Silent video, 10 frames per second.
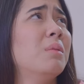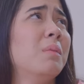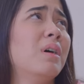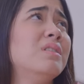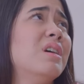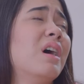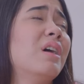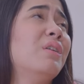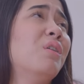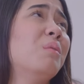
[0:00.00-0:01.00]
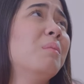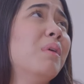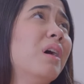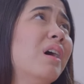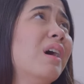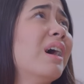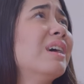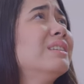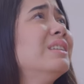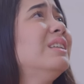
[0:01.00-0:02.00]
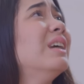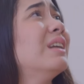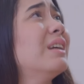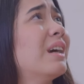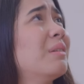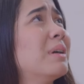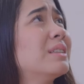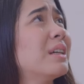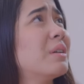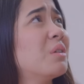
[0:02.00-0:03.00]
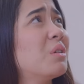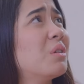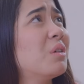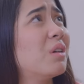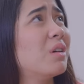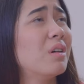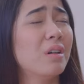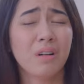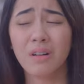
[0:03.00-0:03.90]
Ya mbak, jangan dong mbak. Kasian kan Mas Eno.